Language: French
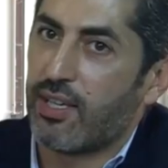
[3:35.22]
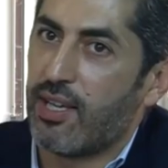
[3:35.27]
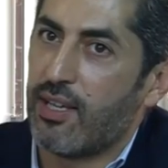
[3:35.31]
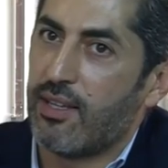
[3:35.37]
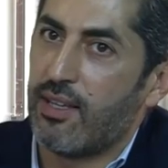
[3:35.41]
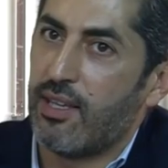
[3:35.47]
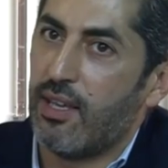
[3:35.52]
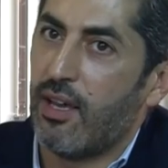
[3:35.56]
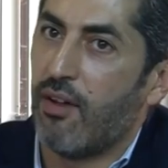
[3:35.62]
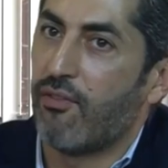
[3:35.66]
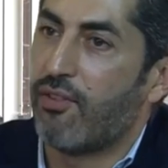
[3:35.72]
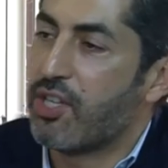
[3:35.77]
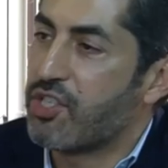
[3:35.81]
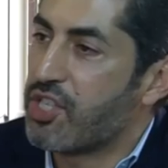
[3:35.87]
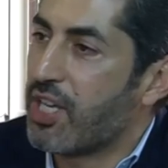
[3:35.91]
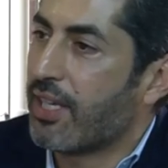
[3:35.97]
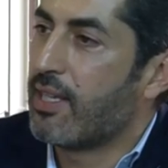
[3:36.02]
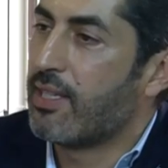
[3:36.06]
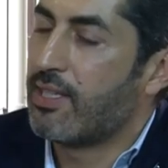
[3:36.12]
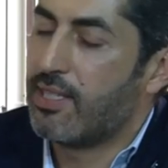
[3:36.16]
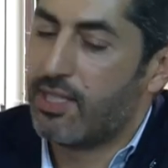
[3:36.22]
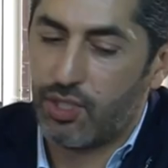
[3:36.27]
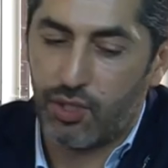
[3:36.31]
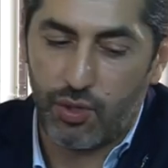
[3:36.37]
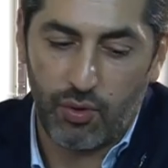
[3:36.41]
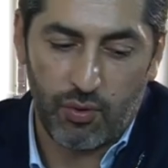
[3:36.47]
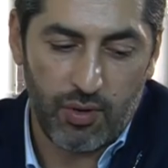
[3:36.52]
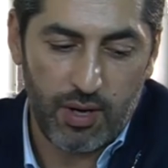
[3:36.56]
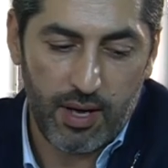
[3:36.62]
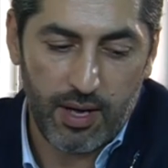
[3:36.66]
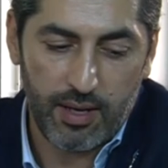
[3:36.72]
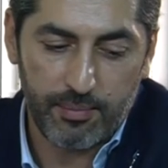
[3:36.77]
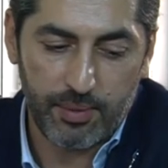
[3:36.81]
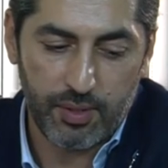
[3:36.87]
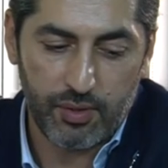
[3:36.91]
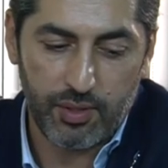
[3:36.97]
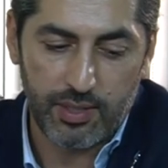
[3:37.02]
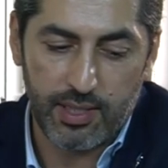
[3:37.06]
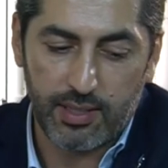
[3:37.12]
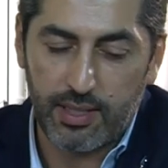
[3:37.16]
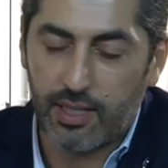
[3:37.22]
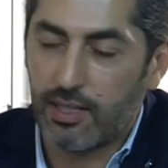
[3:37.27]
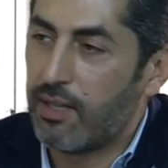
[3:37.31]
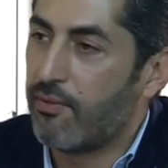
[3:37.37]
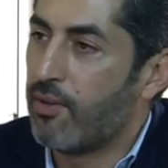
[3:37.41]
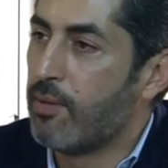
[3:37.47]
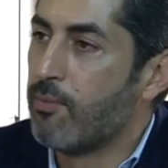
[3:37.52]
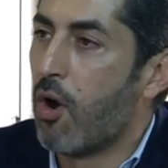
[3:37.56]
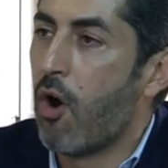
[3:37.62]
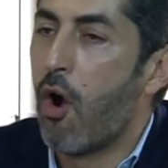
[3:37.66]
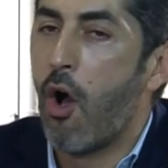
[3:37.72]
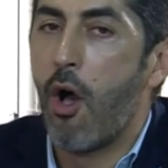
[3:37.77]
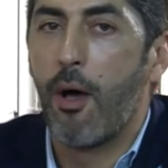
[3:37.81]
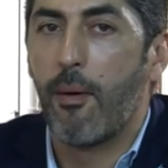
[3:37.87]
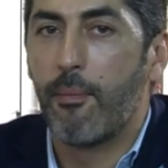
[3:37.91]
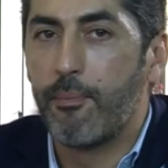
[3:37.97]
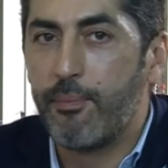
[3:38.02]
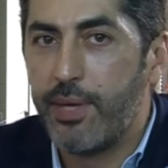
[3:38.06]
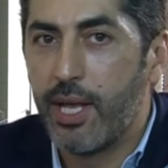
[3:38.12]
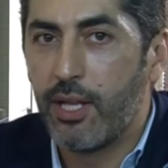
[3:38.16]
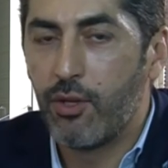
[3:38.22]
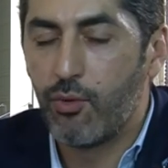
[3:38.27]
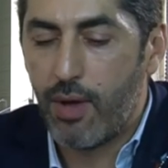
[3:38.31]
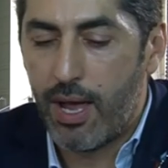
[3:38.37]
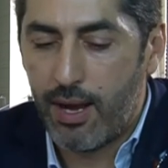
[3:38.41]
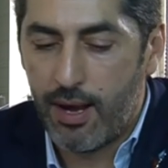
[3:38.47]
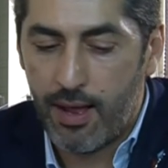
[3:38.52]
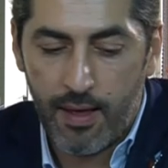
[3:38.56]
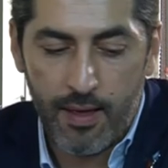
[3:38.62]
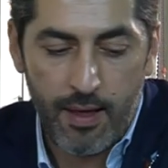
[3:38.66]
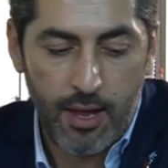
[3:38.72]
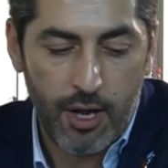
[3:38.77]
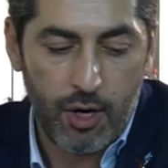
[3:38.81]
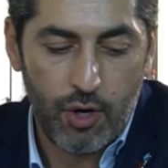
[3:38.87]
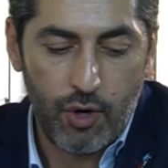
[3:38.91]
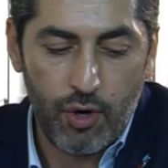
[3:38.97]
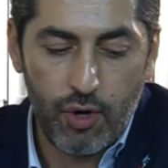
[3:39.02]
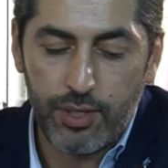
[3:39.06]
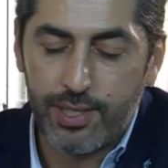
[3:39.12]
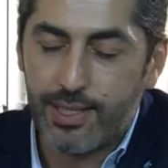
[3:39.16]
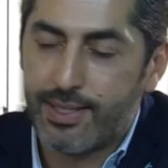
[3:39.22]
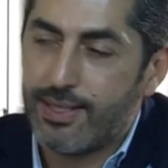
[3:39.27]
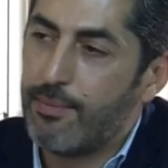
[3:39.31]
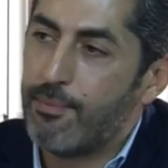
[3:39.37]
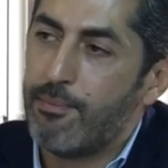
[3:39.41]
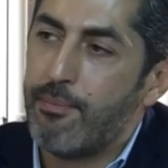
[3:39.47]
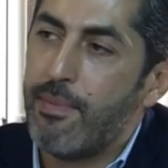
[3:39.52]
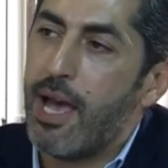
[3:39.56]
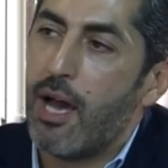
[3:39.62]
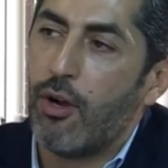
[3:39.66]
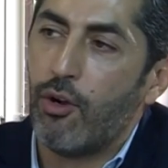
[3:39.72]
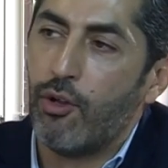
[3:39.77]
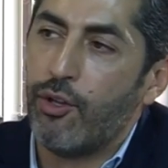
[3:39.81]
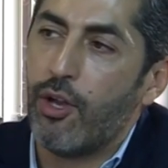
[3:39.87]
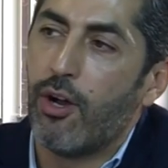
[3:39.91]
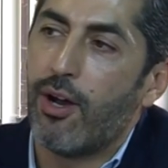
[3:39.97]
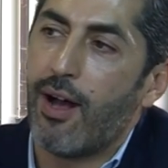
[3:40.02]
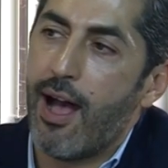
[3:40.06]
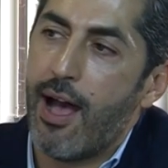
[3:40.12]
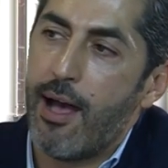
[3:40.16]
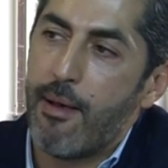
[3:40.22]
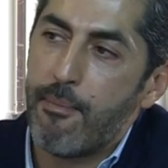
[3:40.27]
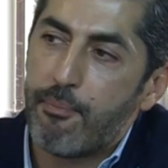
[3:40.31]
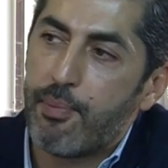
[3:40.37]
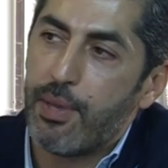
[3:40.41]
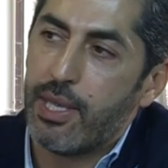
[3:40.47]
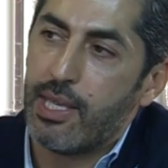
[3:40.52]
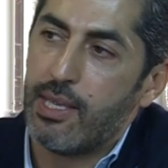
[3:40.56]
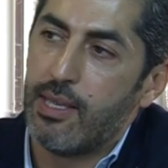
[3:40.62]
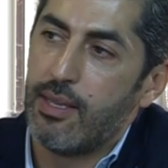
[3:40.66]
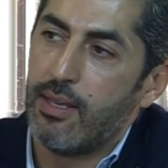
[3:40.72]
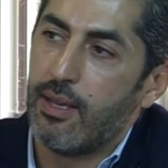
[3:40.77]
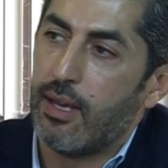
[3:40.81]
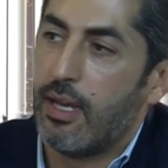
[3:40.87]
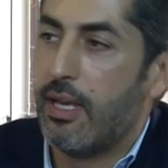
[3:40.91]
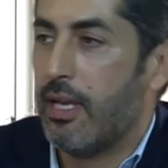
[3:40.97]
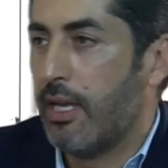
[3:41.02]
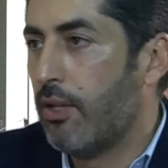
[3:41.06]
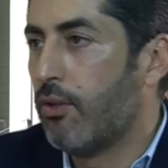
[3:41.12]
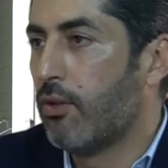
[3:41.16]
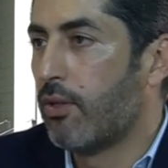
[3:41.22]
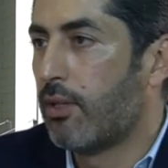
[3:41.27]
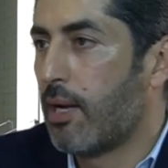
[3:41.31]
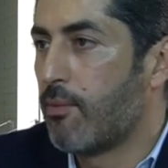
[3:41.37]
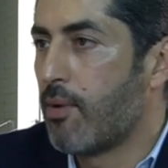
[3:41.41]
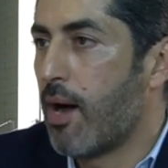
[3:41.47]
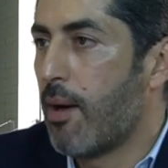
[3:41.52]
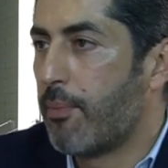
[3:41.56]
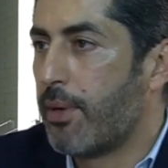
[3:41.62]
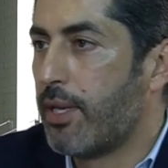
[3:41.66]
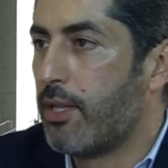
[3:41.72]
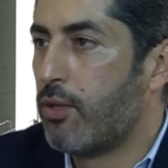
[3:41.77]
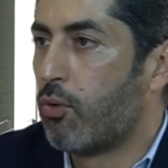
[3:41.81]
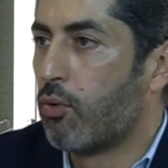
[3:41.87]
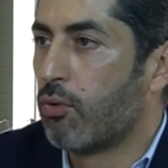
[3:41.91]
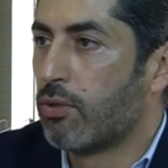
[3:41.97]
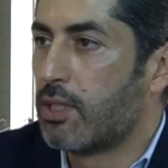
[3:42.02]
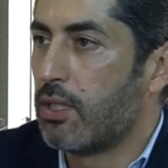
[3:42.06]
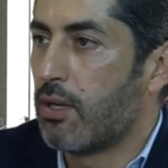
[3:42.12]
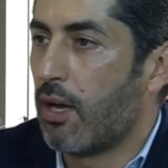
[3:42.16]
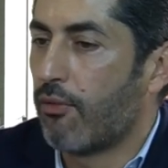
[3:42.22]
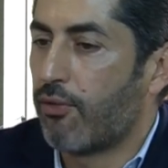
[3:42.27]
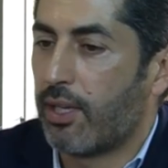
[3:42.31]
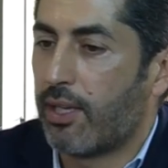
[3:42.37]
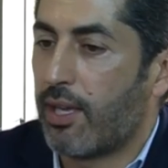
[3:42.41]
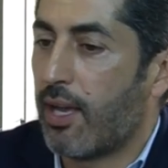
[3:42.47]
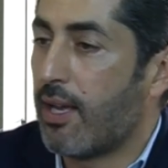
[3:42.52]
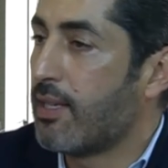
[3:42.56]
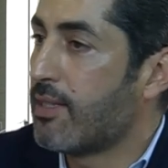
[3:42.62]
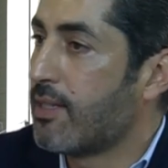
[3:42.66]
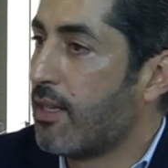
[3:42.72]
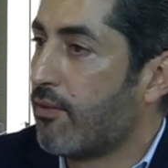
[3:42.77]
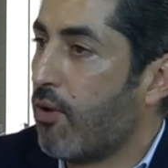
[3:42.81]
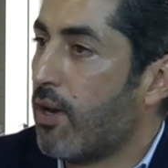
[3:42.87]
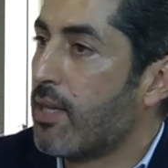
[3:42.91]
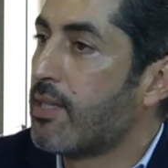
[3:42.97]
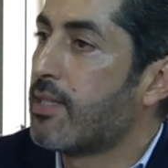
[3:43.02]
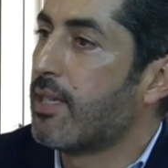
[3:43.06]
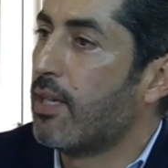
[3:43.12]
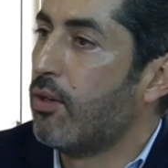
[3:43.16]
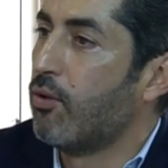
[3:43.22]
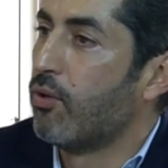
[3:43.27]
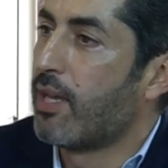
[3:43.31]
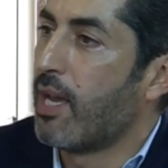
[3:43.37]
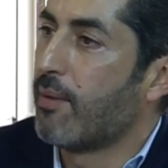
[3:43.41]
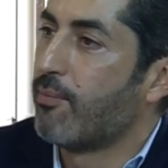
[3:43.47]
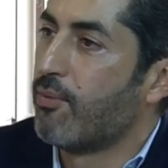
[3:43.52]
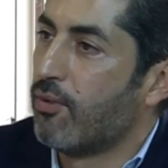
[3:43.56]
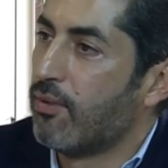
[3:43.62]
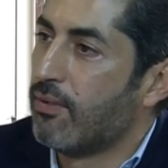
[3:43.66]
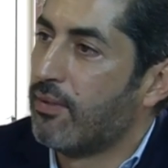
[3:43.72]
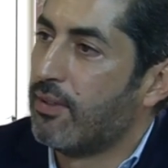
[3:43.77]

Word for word: année, enfin chaque édition, hein, parce que c'est un événement biannuel, le CIB met à l'honneur un pays, et notamment un pays du continent africain, et cette fois, c'est le Gabon. C'est le